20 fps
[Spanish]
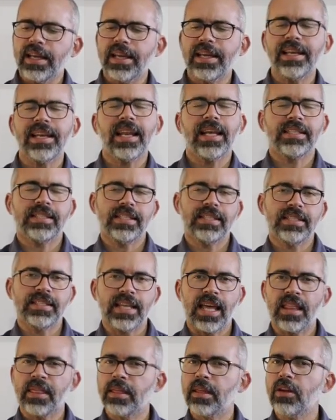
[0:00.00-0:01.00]
en la
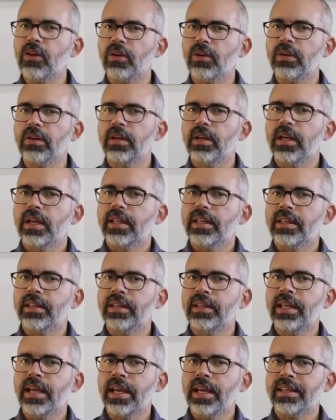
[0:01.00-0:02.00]

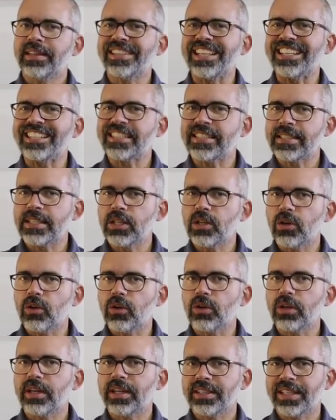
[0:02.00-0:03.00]
sensación de
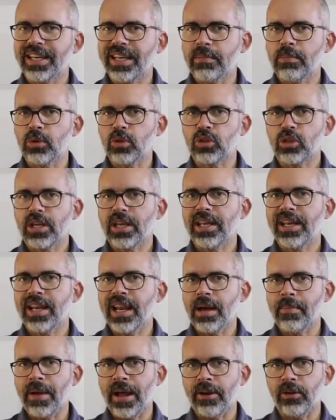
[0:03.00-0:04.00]
tensión que tenemos en
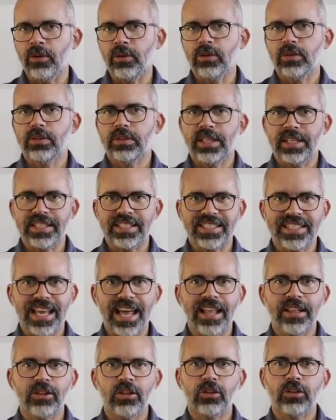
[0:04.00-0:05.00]
la mano.
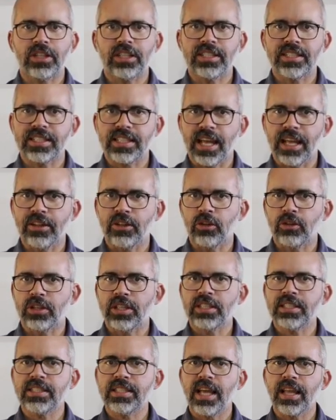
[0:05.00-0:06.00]
Tensando, tensando,
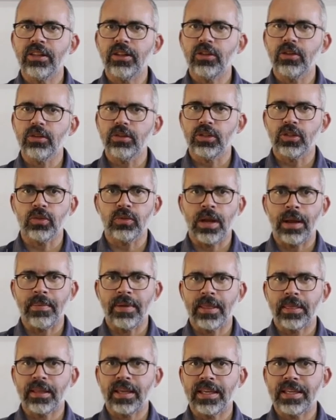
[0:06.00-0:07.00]
tensando y una
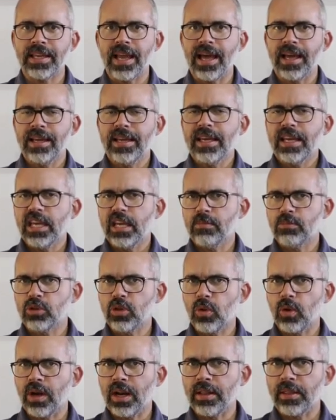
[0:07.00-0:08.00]
vez que ya hemos
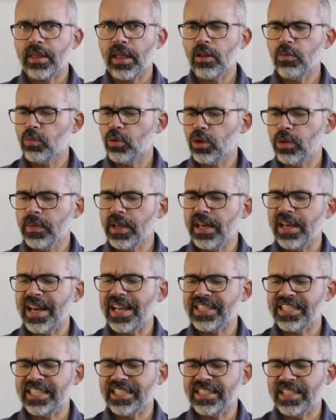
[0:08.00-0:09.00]
localizado muy bien
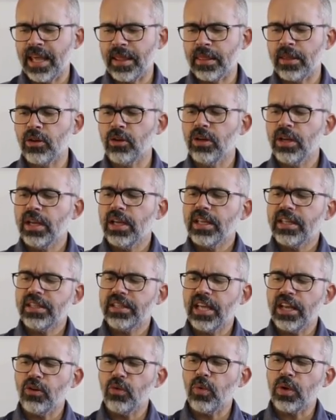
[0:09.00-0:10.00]
la sensación
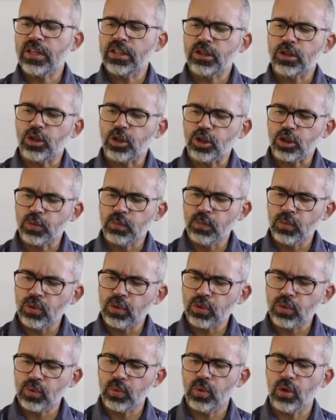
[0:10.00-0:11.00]
de nuestros
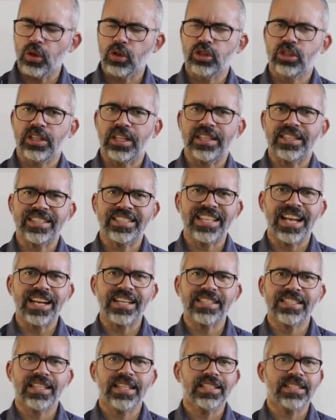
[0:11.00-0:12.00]
músculos
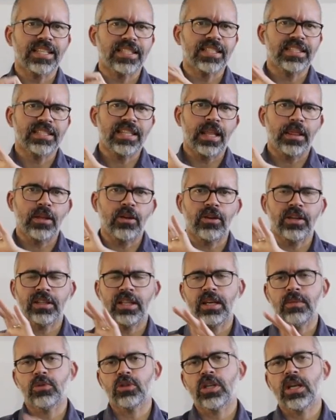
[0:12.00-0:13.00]
tensarse, esa sensación que
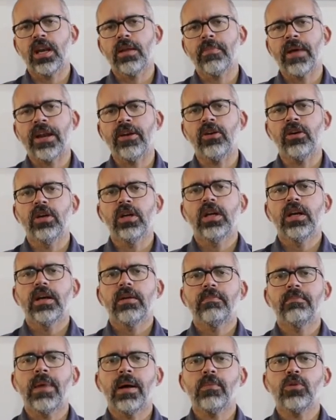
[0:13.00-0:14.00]
tenemos en la mano,
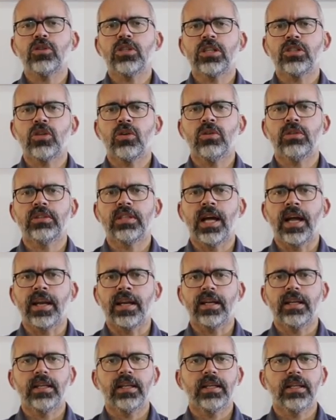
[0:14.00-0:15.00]
vamos a
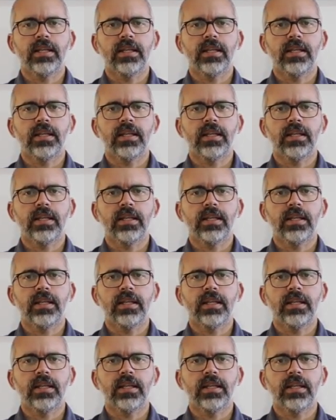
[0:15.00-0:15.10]
soltar